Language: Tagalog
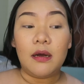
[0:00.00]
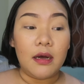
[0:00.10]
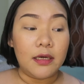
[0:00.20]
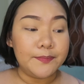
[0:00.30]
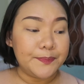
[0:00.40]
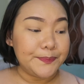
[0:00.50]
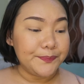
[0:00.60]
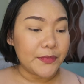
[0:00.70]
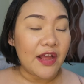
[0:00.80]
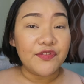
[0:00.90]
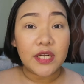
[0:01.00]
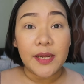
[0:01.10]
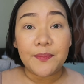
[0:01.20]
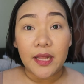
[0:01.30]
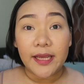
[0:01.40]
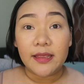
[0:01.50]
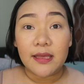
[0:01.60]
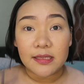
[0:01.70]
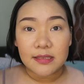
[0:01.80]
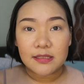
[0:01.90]
um, after I apply
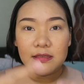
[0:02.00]
this